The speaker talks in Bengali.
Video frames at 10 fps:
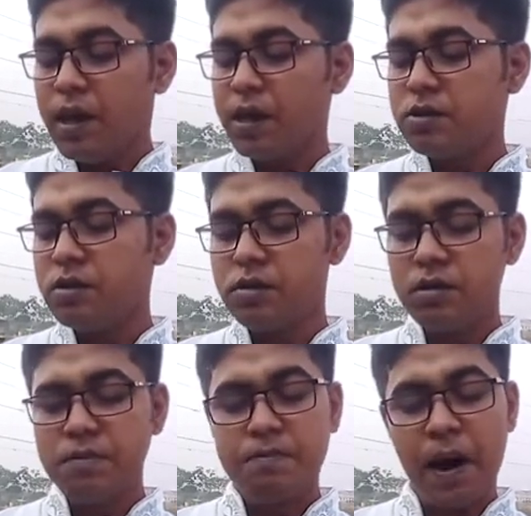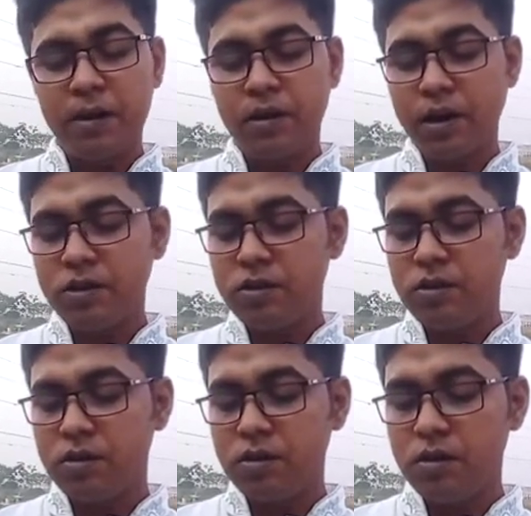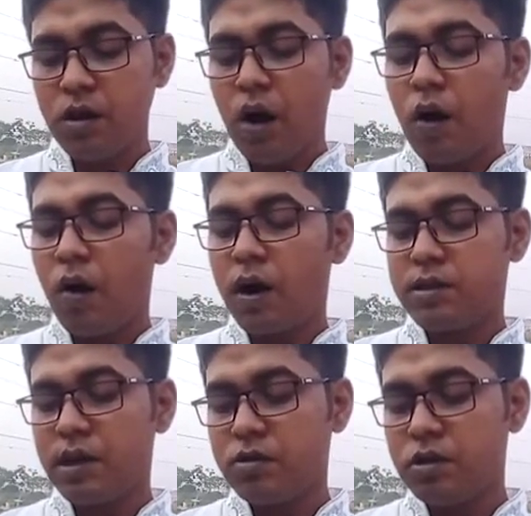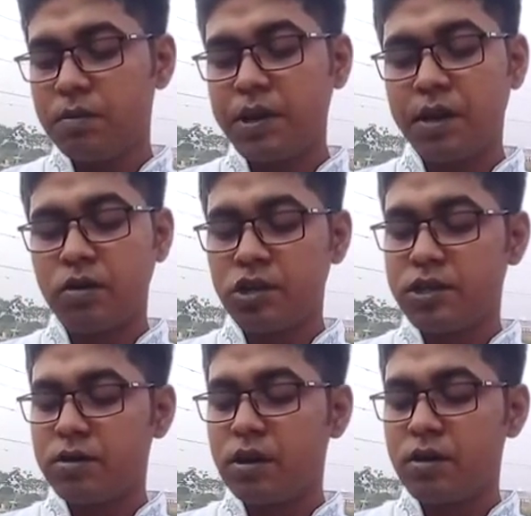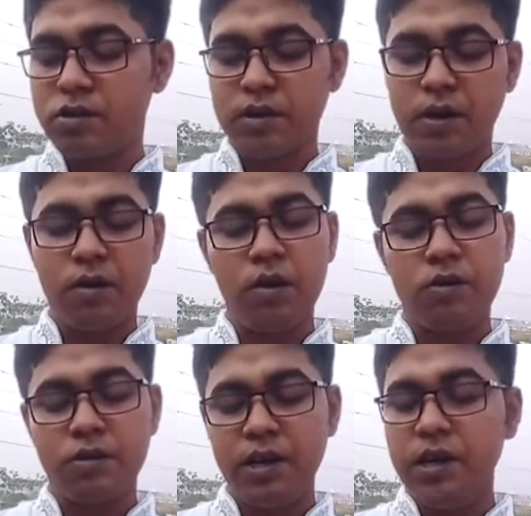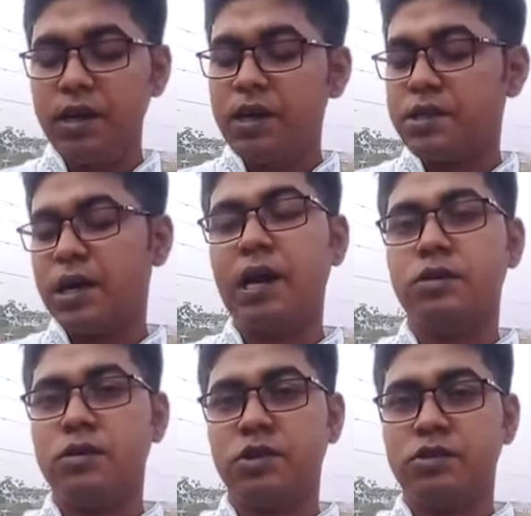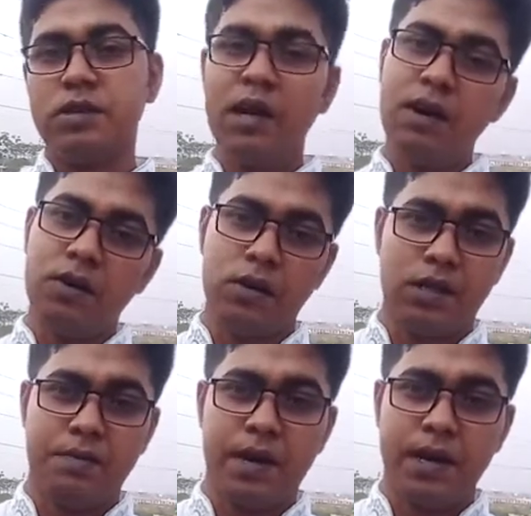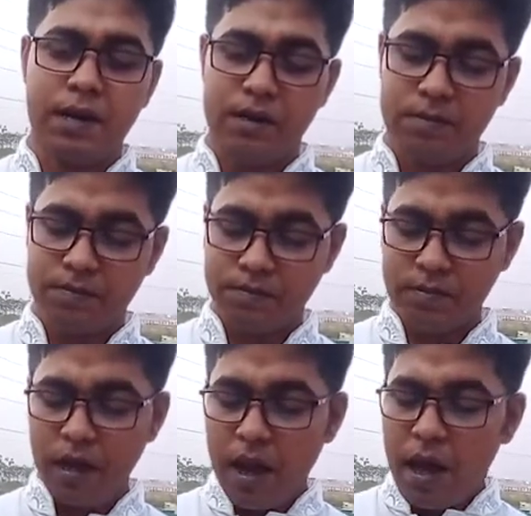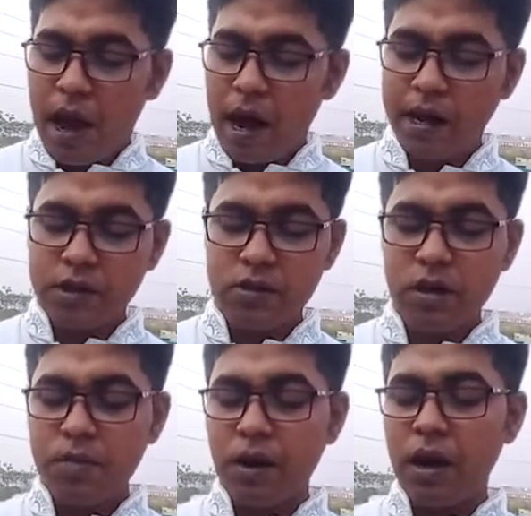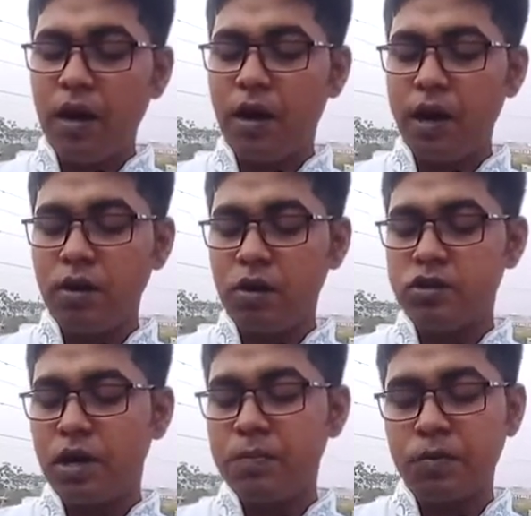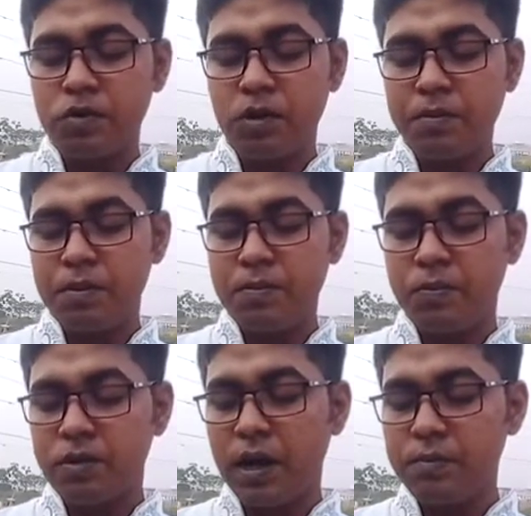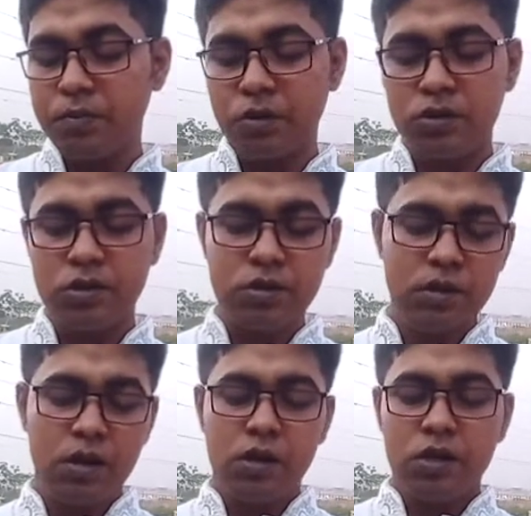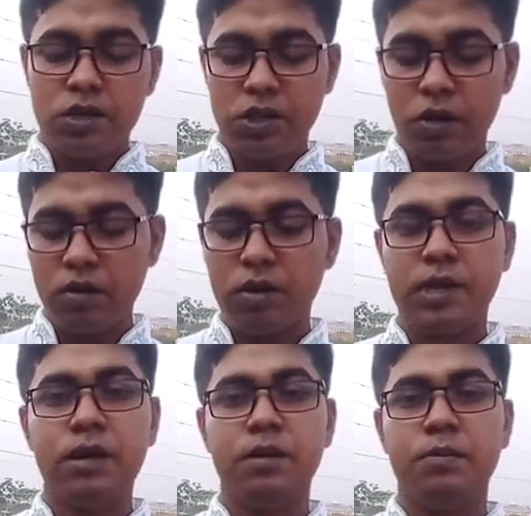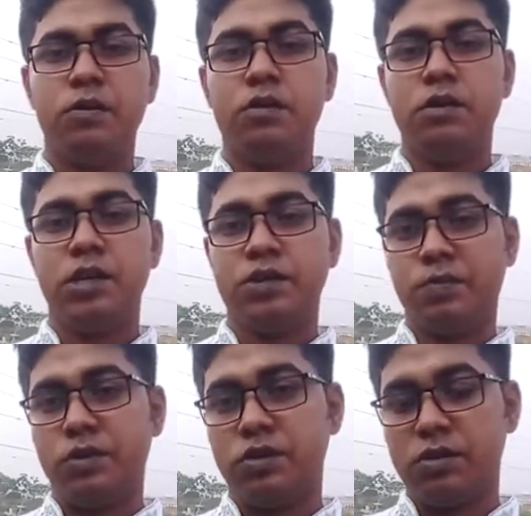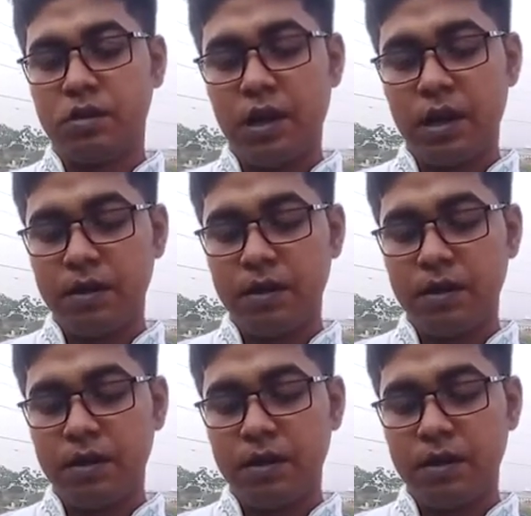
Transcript: এজন্য পাঠকের জন্য অর্থানুধাবনে কষ্টকর রচনা কখনোই সার্থক রচনা হতে পারে না আর এজন্যই বলা হয় রচনার প্রথম এবং প্রধান প্রয়োজন সরলতা এবং স্পষ্টতা